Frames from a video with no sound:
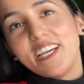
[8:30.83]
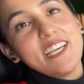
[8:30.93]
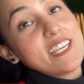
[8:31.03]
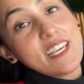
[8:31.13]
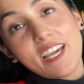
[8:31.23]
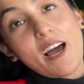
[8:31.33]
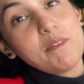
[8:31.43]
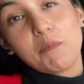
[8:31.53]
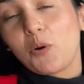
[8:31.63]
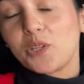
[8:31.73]
अच्छा चोरी
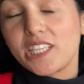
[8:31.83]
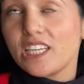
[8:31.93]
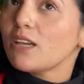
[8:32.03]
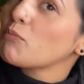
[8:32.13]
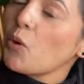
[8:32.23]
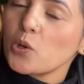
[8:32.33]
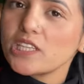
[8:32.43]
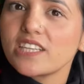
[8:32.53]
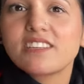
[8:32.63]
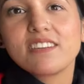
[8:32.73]
चोरी करी थी ओ
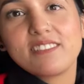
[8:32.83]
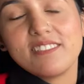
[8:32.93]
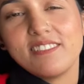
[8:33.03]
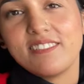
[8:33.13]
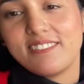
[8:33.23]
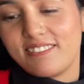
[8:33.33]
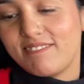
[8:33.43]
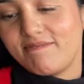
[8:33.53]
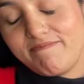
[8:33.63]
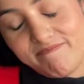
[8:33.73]
उठा के भाग गई चोरी
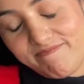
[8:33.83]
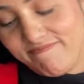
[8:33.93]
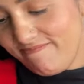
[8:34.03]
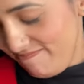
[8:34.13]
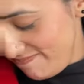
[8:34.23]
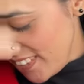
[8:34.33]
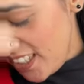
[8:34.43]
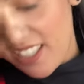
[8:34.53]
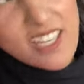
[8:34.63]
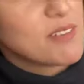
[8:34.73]
करी थी यार कोमल फालतू